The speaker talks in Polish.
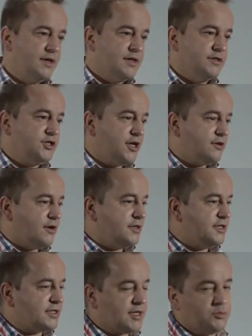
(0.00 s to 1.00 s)
I dzisiaj,
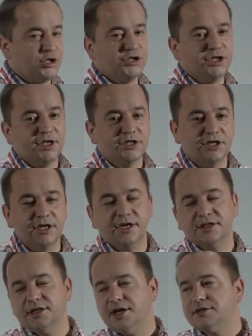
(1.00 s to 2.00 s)
kochani, chcę przeczytać
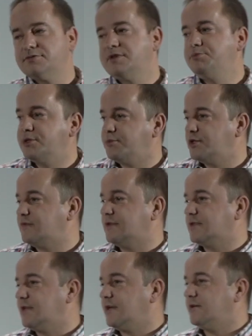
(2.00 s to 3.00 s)
kilka tekstów z Pisma
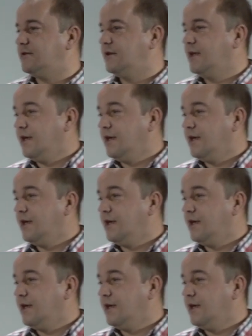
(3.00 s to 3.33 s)
Świętego,